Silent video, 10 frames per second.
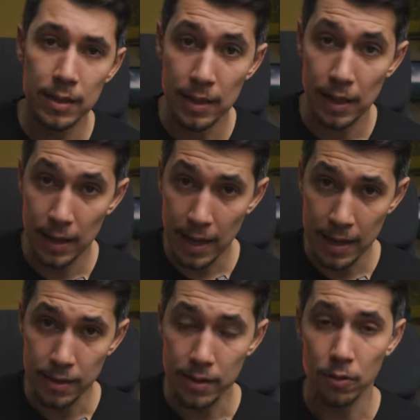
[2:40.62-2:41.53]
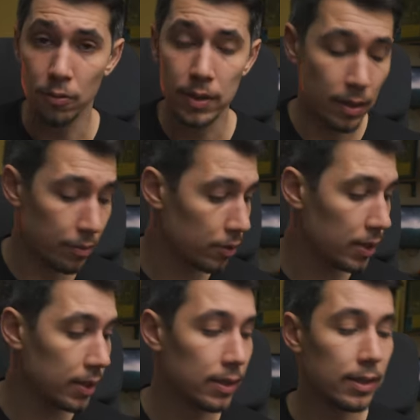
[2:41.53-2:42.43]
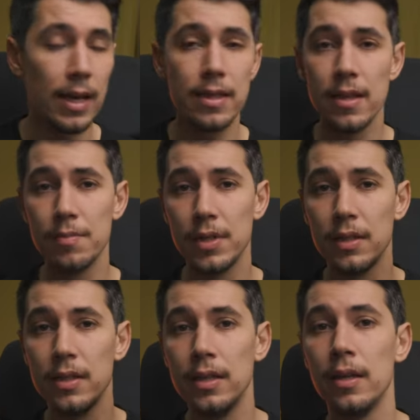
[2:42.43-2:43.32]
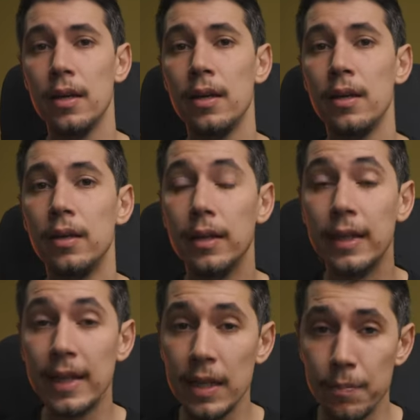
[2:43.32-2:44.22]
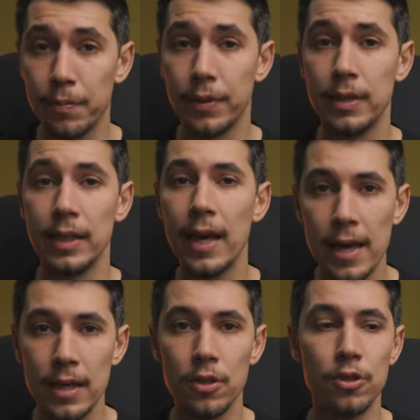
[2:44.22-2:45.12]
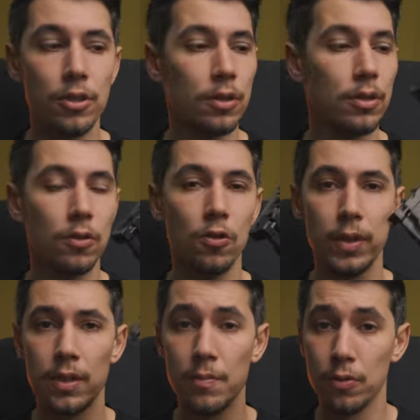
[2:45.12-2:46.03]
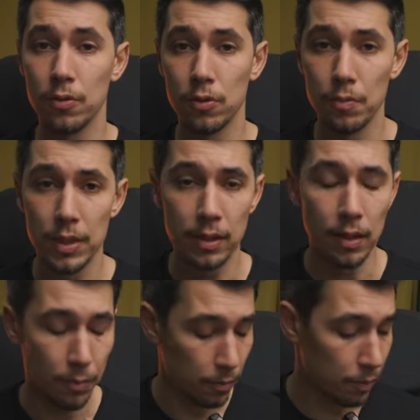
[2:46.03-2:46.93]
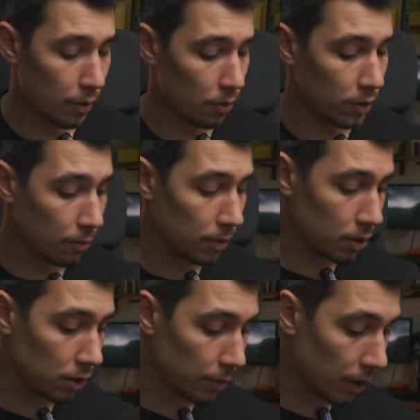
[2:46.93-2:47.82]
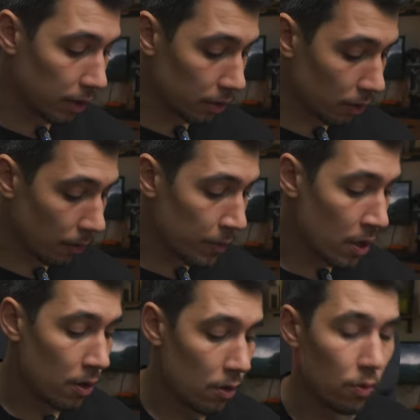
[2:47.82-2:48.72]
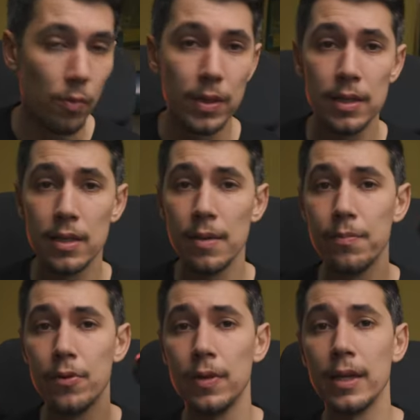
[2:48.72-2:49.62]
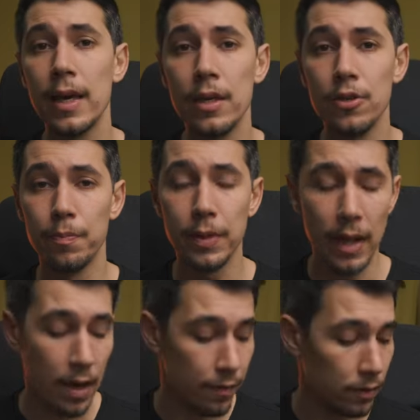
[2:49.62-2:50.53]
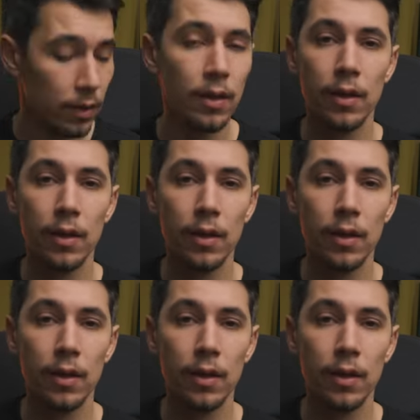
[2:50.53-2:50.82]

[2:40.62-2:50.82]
di lenti con questa Pro Series che in termini di eh, grip di cage eh, come ad esempio questo Bisgrip Pro di cui adesso vi parlerò o come ad esempio i cage per iPhone